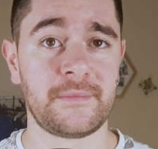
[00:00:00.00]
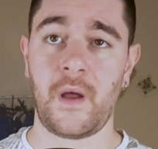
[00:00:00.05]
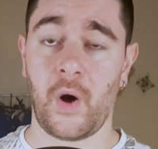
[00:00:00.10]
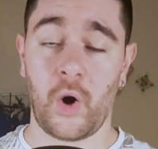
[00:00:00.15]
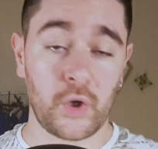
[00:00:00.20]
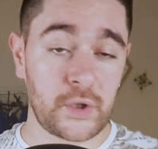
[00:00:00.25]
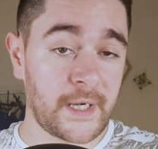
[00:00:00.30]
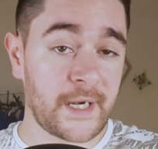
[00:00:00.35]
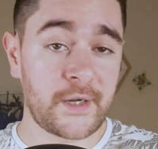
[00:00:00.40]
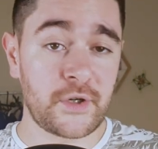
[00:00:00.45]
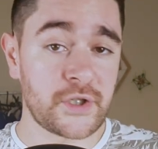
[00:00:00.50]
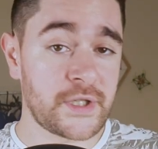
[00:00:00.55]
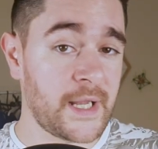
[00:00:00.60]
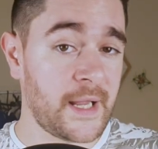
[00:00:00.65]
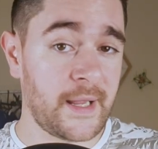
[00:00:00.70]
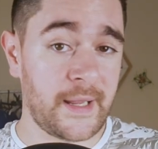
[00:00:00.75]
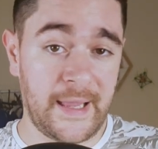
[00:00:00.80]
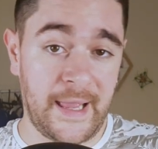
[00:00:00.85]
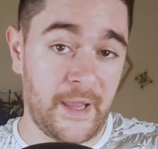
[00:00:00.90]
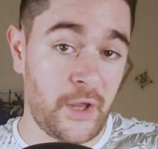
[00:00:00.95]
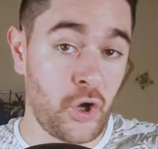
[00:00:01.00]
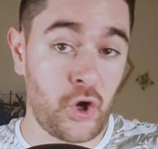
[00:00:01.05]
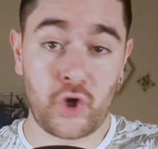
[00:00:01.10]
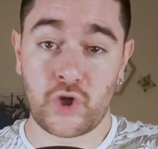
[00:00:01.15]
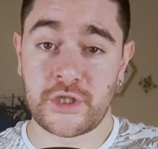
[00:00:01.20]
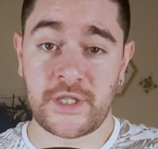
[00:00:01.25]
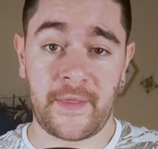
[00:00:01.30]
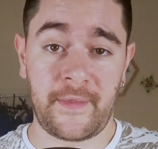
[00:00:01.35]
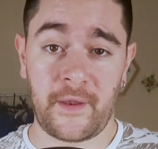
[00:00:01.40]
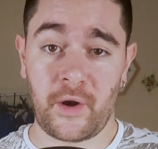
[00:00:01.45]
Otra cosa que yo
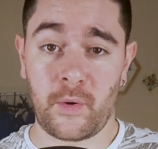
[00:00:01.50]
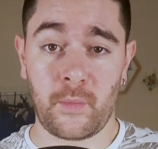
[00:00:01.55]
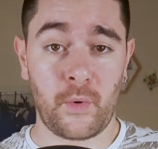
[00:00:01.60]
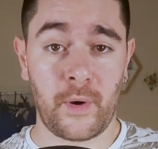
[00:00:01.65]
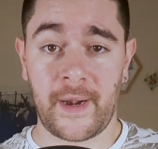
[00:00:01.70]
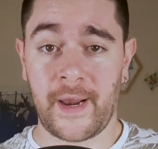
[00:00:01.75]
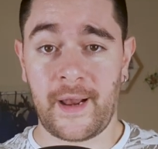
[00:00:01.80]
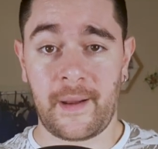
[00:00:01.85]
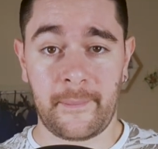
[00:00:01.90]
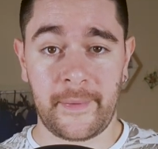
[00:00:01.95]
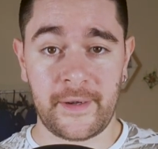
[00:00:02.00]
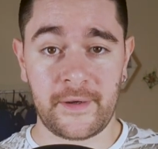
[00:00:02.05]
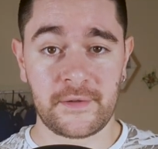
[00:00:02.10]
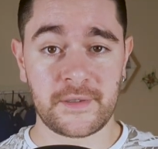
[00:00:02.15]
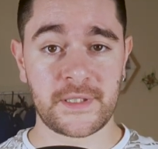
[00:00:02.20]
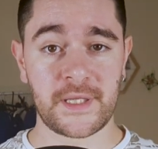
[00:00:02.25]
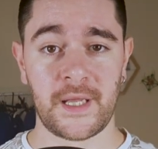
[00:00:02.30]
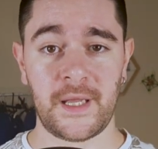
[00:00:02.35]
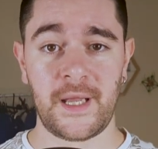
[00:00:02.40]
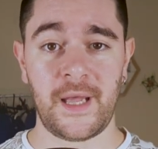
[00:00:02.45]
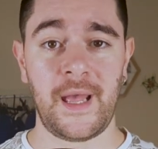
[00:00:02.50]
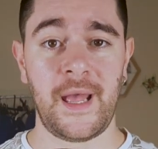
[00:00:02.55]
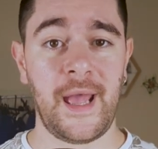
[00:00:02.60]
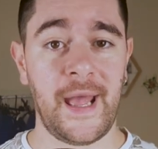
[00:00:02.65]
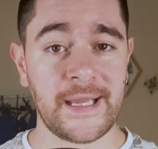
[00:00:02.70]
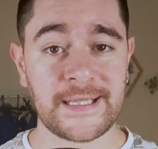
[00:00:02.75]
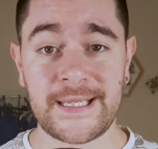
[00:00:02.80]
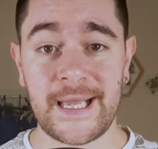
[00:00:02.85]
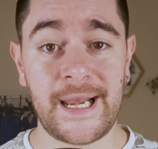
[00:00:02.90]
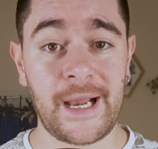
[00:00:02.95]
considero buena al menos
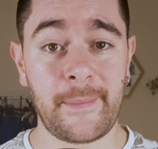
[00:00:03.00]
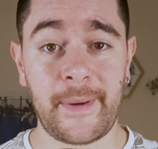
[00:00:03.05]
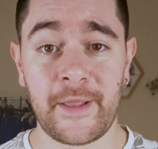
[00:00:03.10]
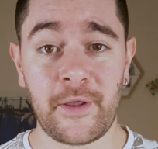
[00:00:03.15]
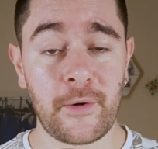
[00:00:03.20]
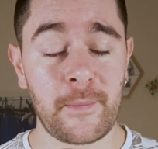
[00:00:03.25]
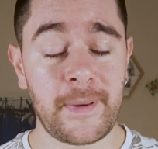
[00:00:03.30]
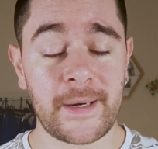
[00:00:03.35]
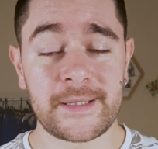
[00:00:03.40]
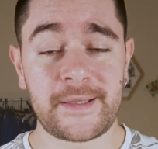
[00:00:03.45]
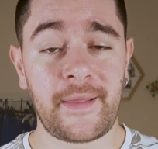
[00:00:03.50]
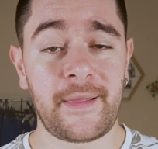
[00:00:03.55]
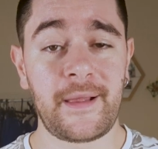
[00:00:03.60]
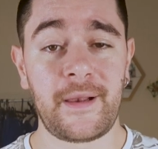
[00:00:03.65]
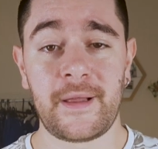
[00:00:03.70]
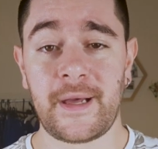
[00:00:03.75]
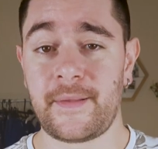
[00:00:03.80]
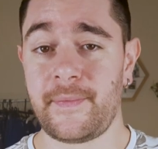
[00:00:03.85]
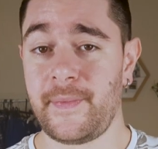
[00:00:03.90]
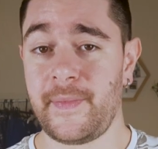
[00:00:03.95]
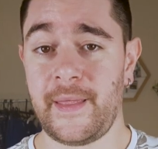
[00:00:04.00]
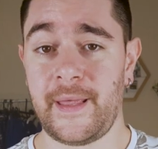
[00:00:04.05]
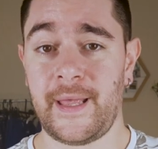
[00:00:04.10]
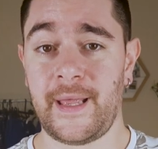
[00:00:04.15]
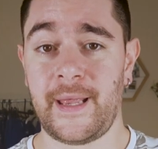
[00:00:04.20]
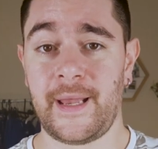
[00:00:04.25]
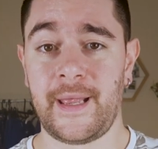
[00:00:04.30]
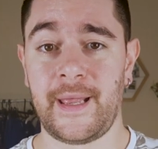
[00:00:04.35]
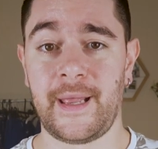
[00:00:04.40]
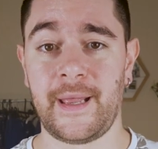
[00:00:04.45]
es que la mayor parte del
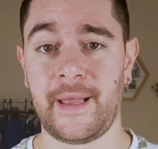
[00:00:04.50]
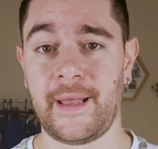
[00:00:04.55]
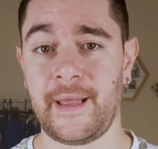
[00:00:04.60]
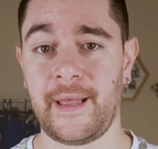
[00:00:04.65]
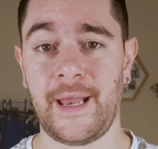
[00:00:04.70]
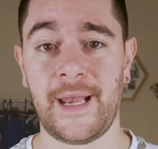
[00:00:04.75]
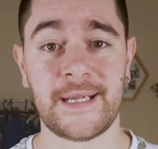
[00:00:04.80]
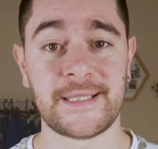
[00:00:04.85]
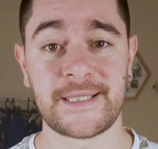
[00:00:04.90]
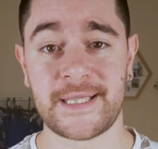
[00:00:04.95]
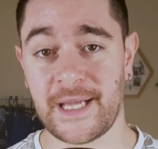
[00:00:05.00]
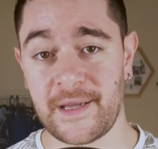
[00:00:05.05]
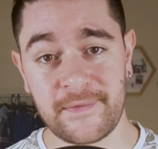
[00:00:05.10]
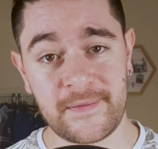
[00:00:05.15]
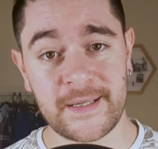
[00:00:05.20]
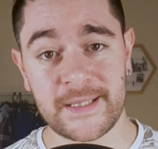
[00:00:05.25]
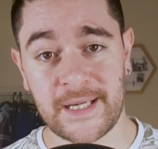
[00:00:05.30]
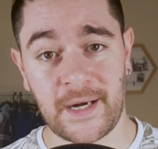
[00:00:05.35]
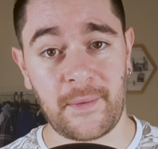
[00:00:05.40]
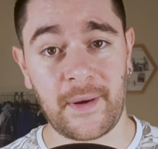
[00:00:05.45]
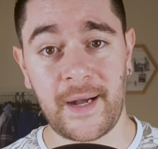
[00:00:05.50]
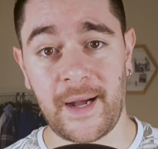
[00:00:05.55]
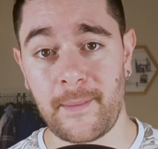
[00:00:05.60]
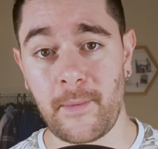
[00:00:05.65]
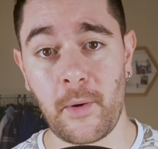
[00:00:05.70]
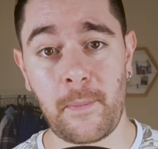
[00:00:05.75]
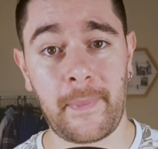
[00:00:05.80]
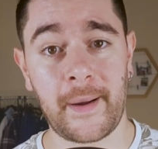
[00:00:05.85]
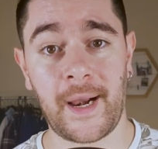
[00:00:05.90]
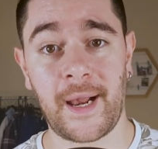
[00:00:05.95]
de staff que trabajamos
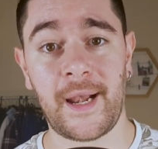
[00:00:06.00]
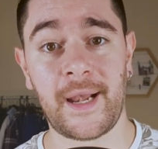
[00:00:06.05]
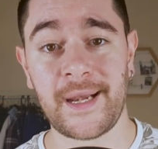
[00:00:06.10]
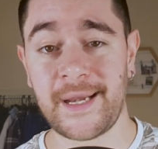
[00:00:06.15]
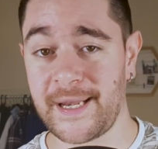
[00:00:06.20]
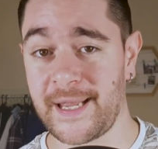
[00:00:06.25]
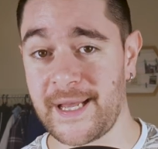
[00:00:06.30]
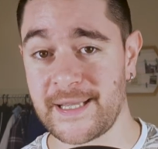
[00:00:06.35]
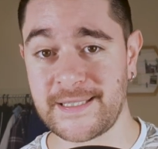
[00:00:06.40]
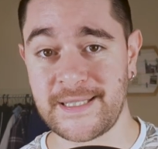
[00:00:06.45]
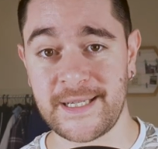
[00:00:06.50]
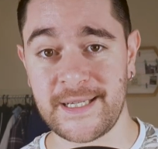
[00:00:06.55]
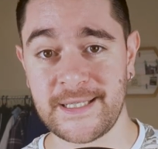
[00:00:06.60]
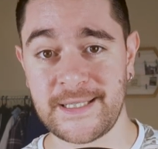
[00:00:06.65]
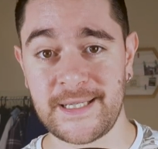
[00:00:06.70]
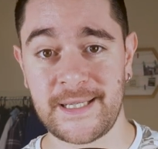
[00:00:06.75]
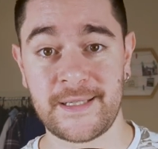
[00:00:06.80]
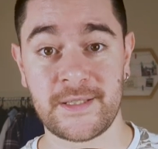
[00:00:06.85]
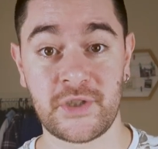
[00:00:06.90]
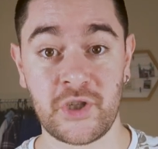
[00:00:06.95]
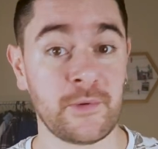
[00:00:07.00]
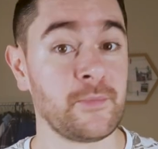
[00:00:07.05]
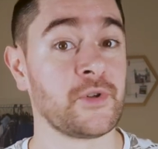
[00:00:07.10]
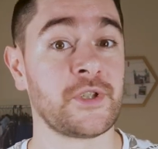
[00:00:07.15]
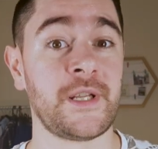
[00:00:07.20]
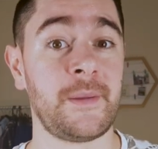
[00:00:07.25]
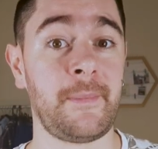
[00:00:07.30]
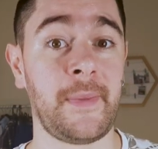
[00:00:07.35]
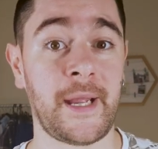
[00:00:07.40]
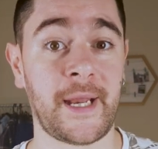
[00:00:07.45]
para el NHS somos
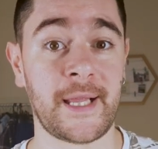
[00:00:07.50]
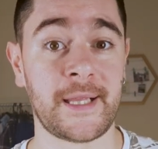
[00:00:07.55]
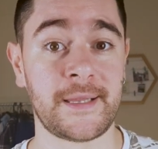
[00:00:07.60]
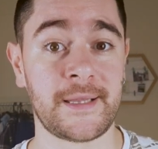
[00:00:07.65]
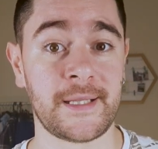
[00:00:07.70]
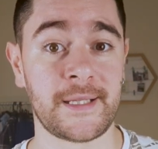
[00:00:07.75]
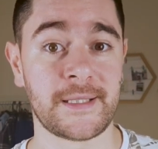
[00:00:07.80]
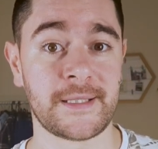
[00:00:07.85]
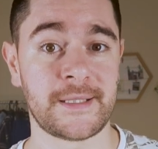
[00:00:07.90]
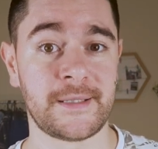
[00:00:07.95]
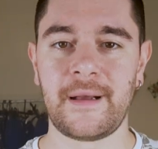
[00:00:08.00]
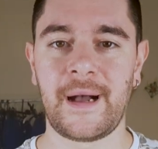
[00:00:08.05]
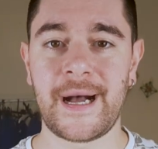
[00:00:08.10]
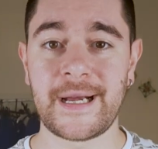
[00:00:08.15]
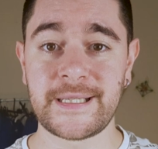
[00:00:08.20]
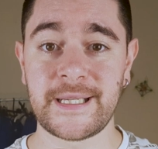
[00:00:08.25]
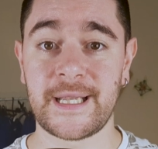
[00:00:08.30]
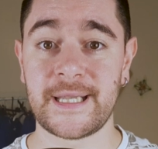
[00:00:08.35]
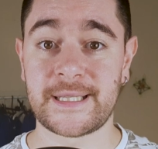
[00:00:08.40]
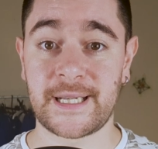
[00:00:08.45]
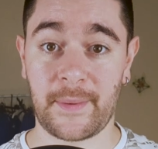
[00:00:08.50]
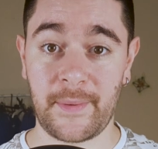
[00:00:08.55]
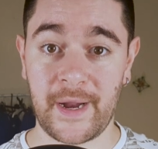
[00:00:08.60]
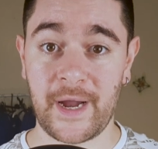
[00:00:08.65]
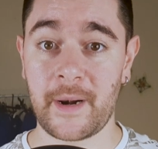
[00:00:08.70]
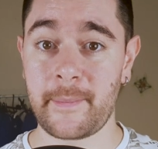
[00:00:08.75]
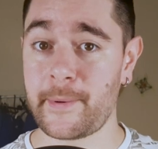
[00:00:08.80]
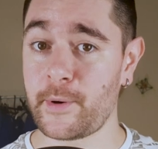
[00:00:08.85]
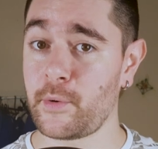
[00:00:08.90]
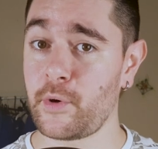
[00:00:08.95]
inmigrantes, así que
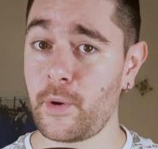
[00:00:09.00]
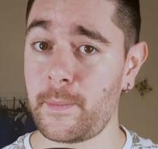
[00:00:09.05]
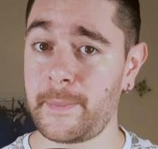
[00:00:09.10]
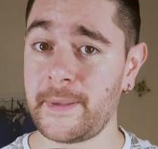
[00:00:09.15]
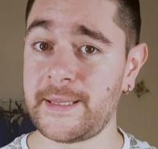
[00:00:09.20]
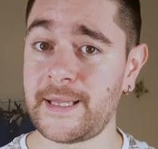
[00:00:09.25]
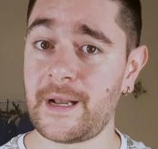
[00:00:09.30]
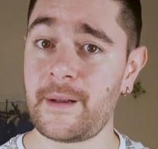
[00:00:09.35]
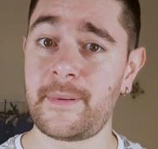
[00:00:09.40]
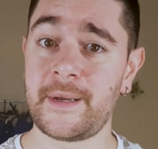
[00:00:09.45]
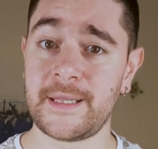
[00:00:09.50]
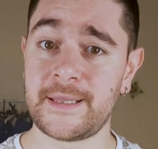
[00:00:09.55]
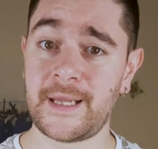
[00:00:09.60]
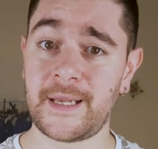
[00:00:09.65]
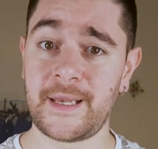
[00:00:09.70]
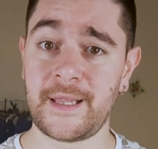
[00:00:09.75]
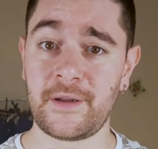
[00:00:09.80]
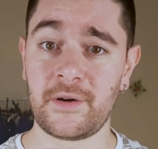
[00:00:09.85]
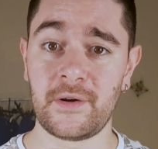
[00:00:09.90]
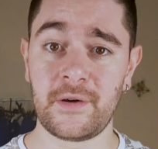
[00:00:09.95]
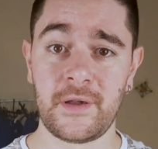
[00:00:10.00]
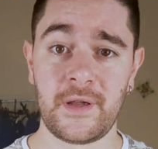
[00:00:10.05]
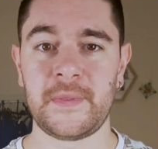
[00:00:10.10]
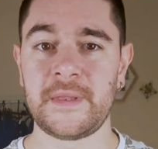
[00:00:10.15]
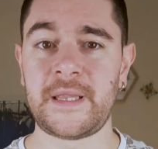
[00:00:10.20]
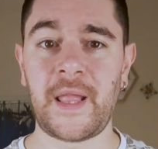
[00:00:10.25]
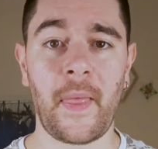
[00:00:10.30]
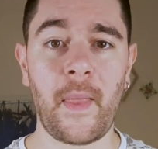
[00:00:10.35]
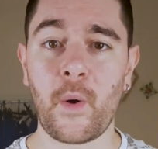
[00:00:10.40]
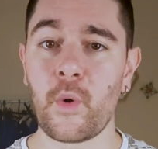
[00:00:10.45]
trabajar para un hospital británico
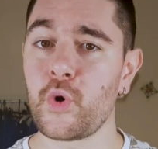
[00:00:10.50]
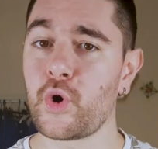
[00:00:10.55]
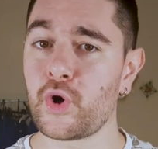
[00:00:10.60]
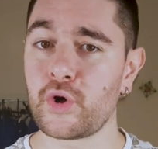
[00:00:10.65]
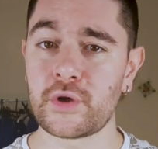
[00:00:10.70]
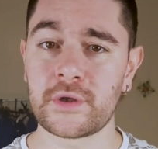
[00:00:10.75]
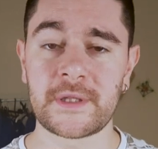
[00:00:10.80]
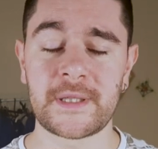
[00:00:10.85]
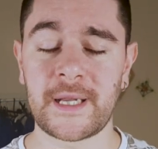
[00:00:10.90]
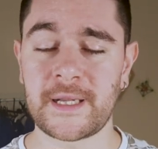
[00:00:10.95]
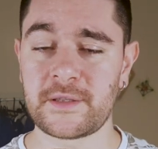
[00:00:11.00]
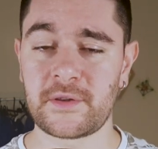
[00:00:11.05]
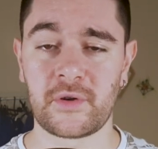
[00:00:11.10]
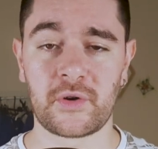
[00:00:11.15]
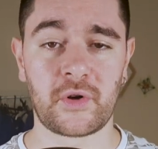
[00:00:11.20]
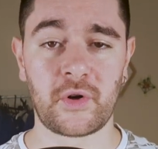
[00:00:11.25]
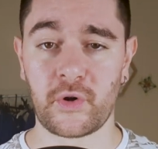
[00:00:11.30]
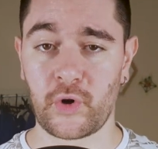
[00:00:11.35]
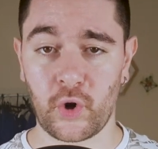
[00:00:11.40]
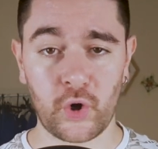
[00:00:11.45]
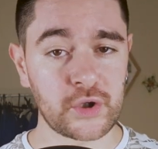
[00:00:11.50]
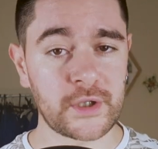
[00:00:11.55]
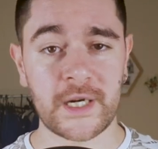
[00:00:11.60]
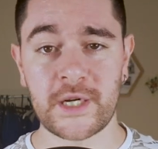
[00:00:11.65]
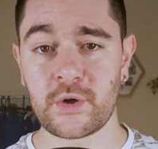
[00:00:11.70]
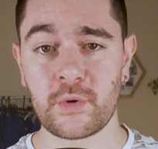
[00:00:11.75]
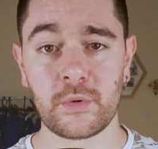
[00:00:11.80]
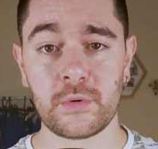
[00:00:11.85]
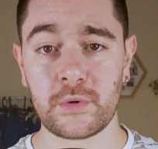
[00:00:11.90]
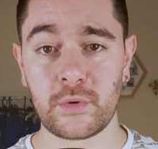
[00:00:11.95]
te da un contacto con otras
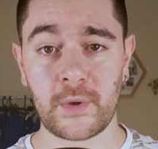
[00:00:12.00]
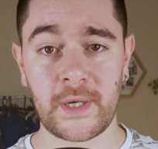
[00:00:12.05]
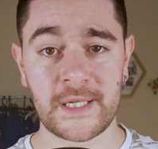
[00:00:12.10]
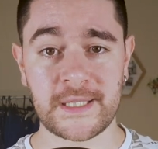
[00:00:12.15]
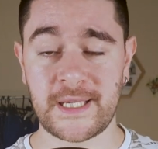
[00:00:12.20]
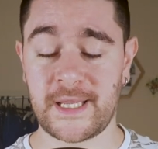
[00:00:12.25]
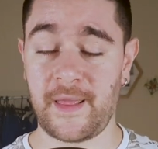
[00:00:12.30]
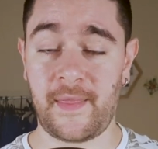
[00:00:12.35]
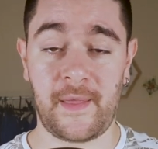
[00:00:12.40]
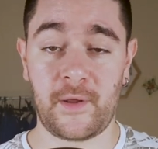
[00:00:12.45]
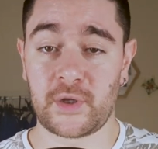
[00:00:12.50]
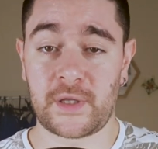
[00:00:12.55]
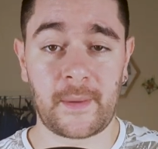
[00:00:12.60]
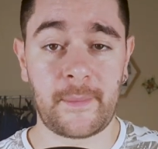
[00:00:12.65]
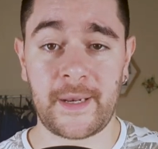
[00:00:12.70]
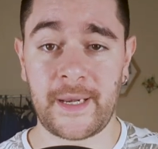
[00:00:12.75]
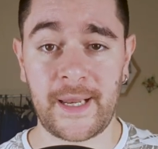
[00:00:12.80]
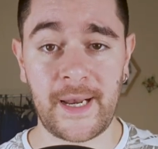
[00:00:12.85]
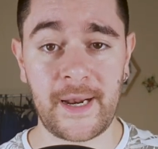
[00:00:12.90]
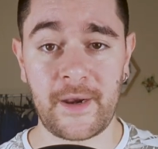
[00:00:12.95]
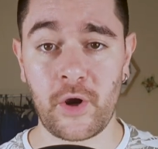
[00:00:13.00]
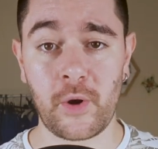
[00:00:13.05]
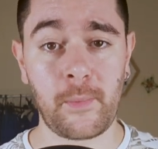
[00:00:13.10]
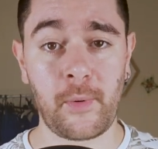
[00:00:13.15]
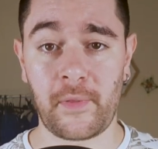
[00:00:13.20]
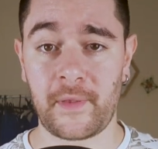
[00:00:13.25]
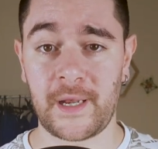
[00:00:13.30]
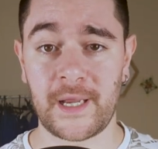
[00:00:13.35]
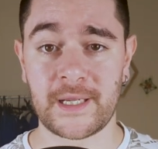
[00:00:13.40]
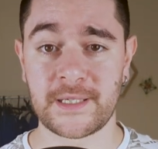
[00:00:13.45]
culturas que de otra manera no
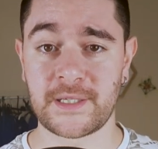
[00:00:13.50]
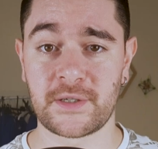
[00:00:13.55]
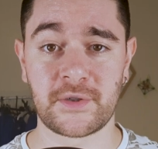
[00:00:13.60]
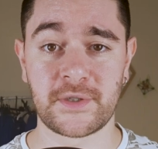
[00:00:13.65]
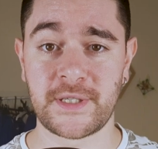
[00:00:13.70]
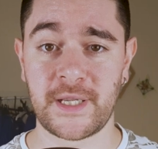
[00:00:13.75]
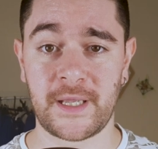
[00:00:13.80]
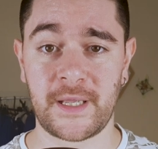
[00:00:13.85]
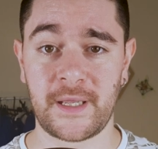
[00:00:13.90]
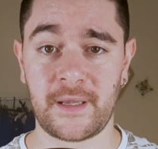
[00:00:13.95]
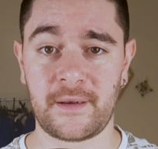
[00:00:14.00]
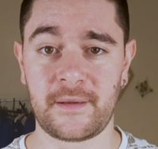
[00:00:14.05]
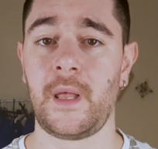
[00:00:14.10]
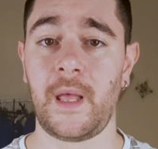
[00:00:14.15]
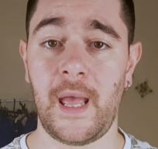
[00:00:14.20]
podrías conseguir.